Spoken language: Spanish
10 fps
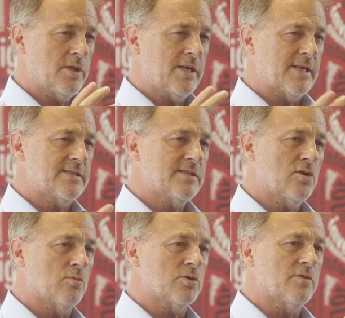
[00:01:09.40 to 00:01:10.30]
tiene que hacerse
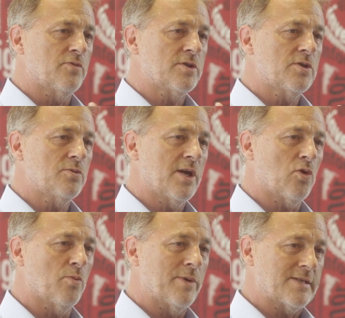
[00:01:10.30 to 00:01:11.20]
como si fuese una
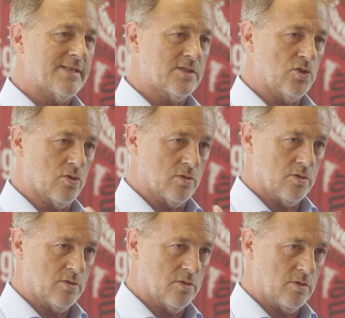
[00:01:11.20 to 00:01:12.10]
conversación,
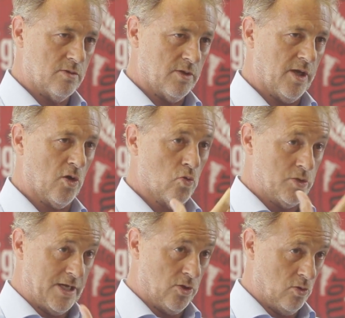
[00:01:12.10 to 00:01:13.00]

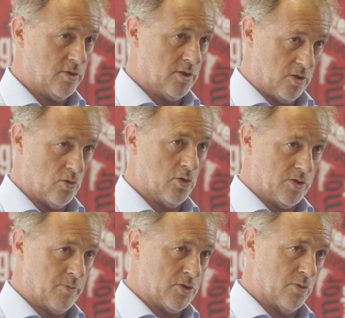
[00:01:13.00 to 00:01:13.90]
escuchando, teniendo
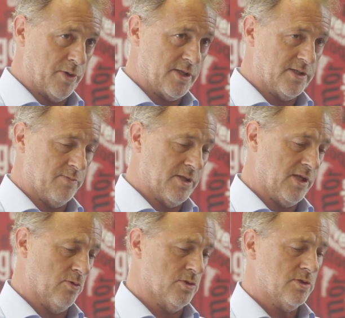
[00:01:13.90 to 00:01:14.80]
los espacios
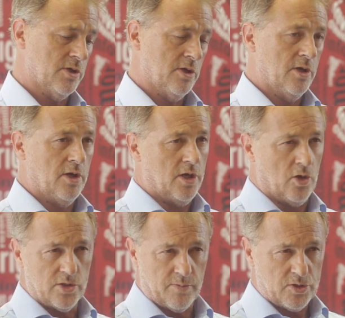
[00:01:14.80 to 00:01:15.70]
participativos.
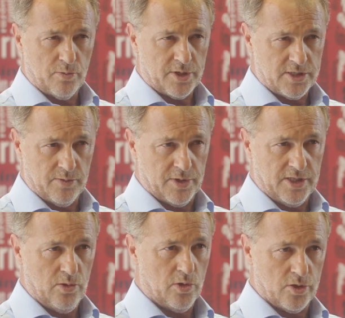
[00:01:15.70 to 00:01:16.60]
Y los espacios
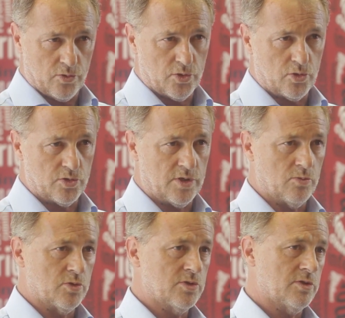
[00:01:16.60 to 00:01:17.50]
participativos que nosotros
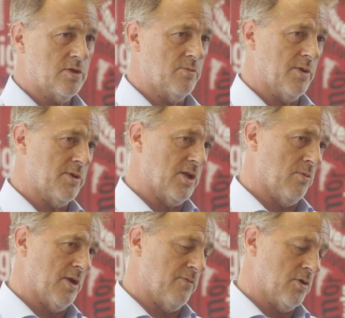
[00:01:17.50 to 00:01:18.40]
hemos implementado
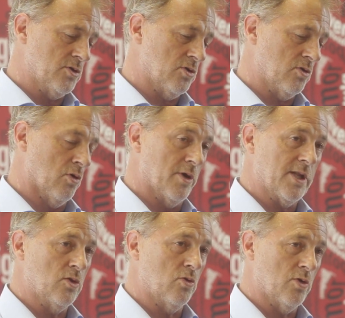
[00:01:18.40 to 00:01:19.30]
en Miraflores son
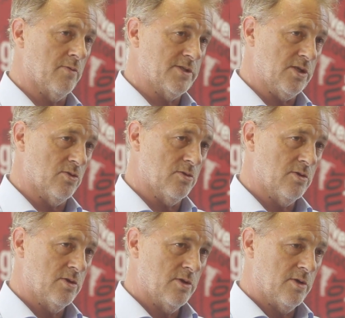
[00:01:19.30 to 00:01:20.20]
gobernando con el vecino,
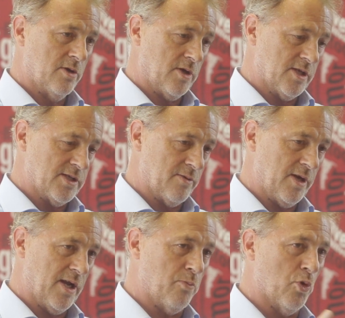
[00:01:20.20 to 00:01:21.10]
que es
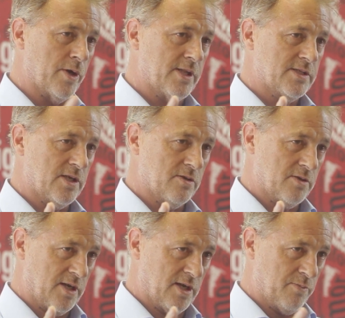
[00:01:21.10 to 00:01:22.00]
abrir las puertas a,
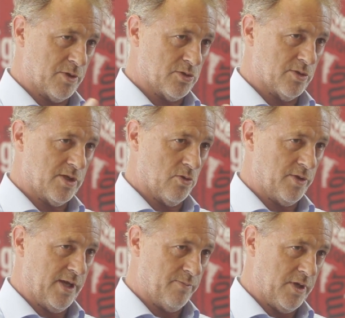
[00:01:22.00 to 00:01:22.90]
las personas
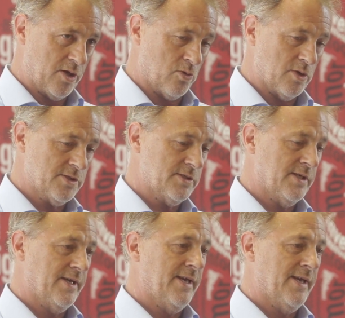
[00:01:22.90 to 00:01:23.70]
los días miércoles.